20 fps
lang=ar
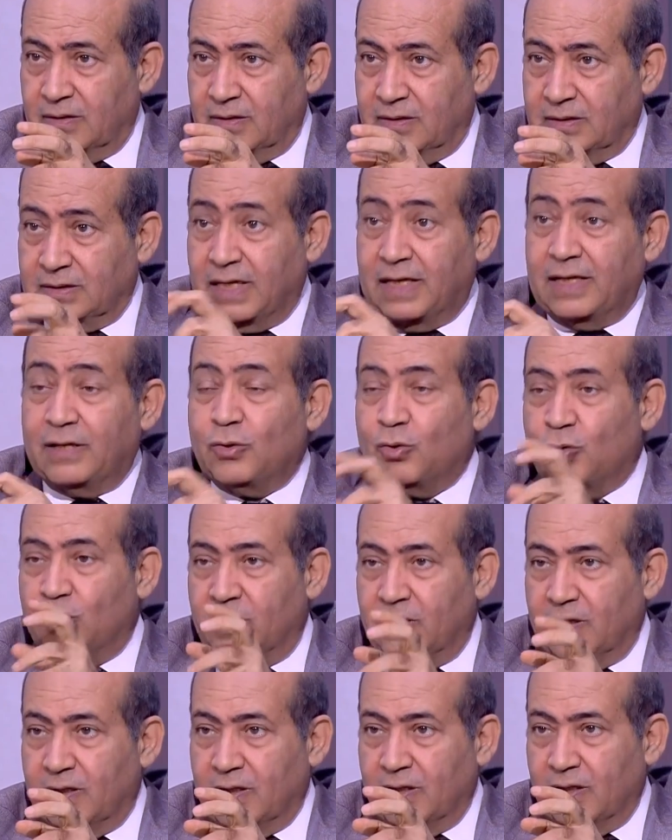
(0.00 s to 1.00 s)
زي
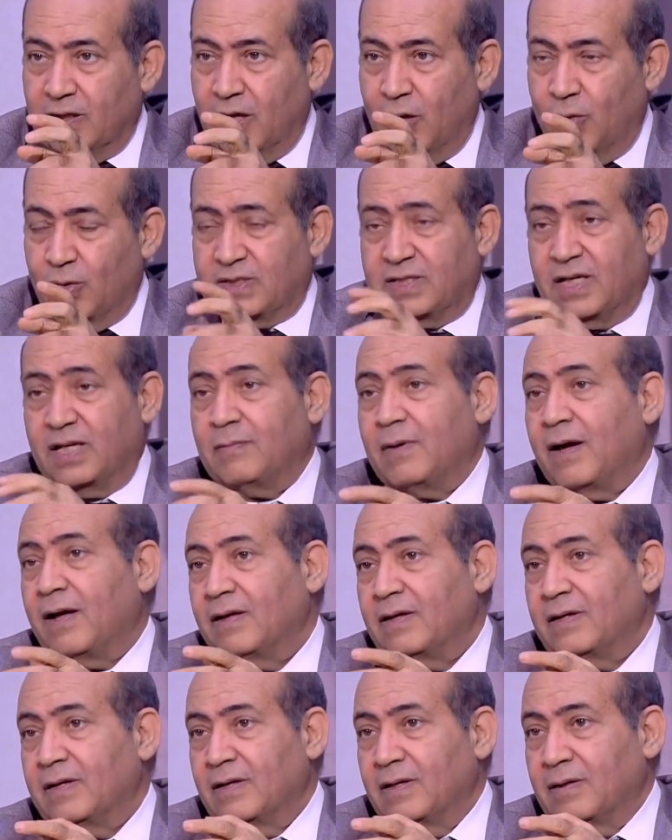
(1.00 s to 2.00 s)
اللون هو السينما
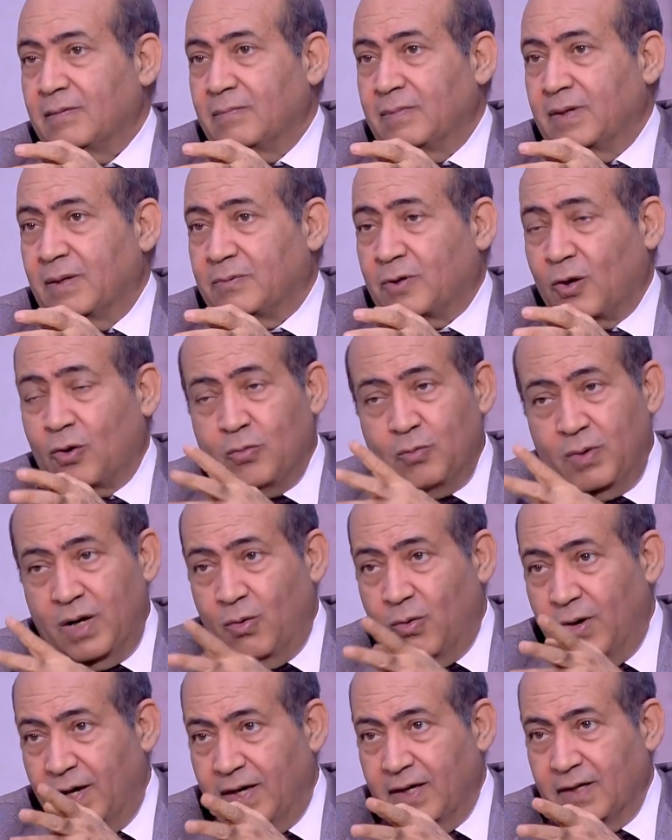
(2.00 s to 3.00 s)
لم تكن
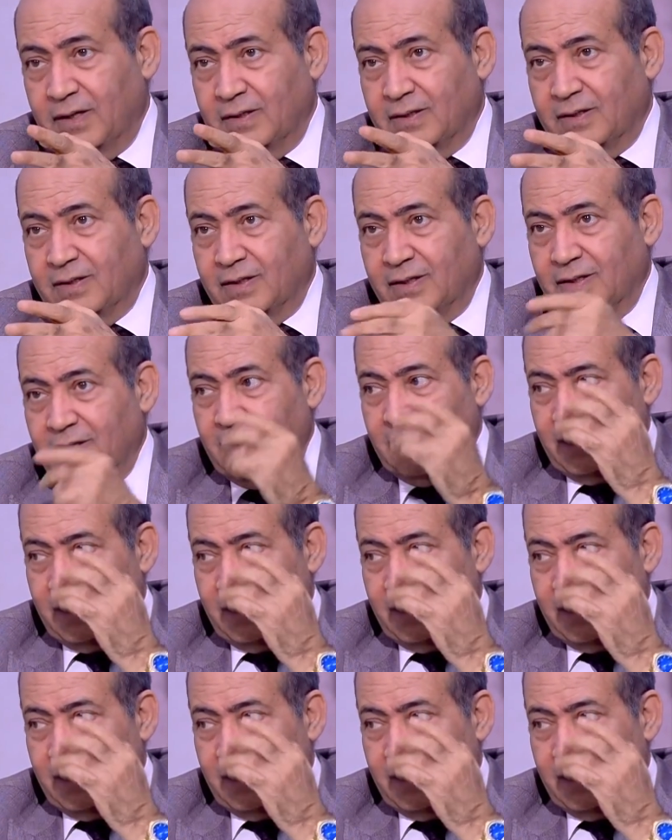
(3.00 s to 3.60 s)
ملونه م.